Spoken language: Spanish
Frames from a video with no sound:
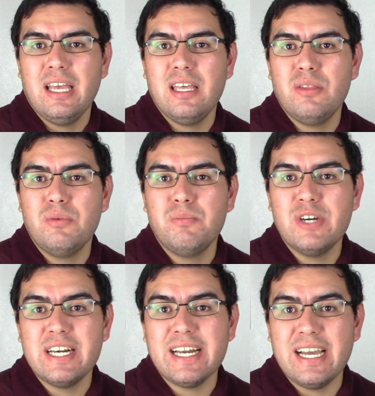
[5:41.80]
en un
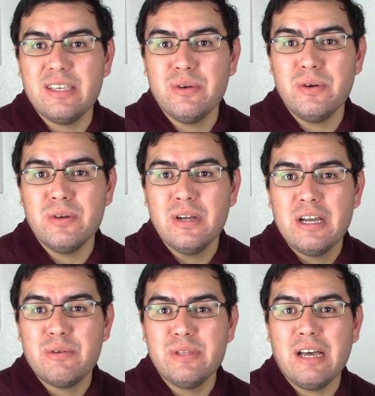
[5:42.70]
buen regañón,
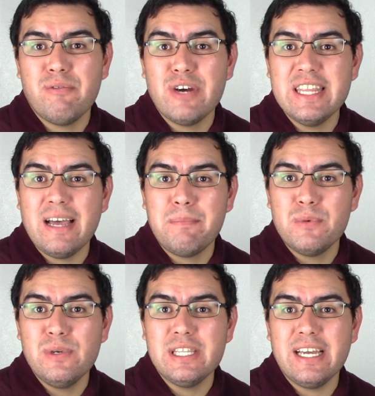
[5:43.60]
una buena
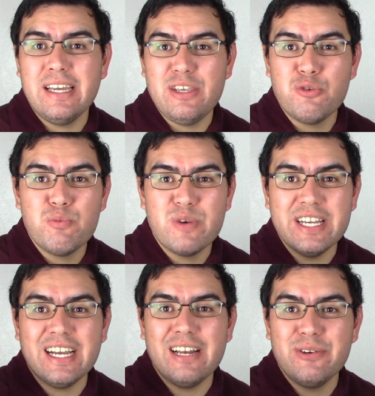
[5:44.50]
multa y un
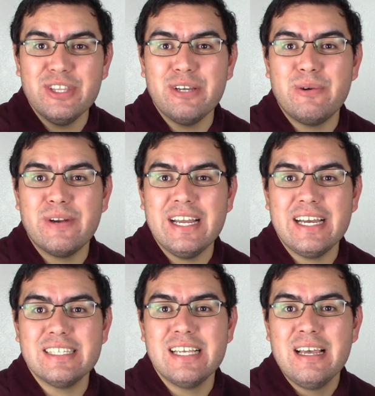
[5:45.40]
buen jalón de
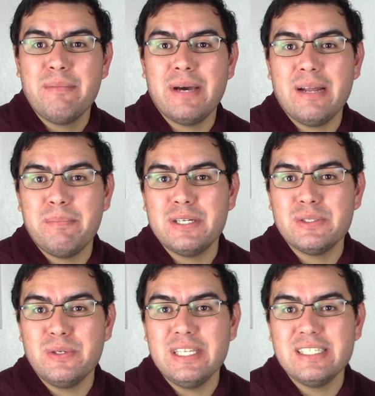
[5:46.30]
orejas para
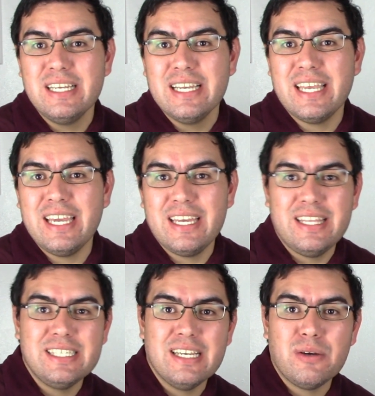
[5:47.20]
personas que
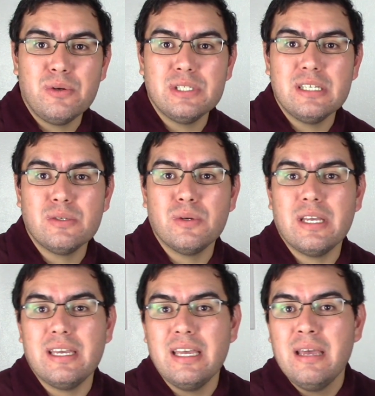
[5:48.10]
dicen cosas o
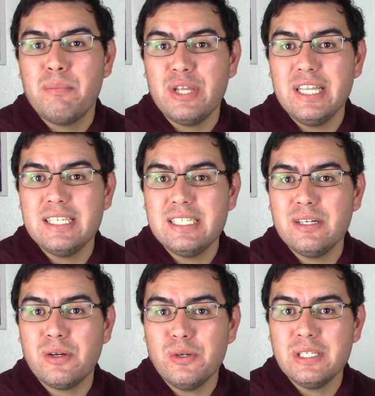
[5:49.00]
que puedan
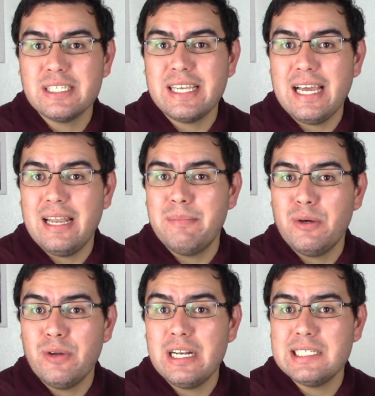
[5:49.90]
decir cosas que a lo
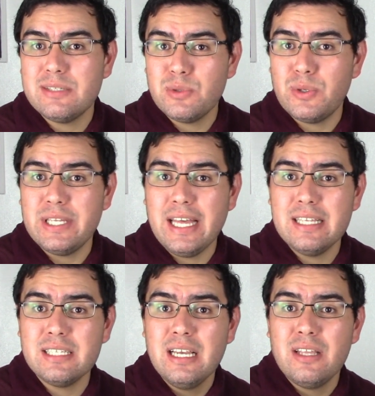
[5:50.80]
mejor a las
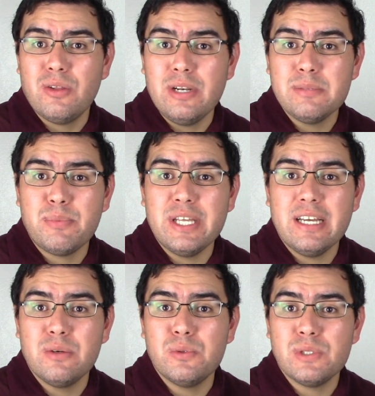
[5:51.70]
autoridades no les
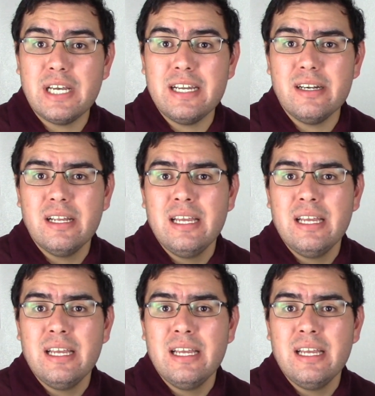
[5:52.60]
puedan gustar.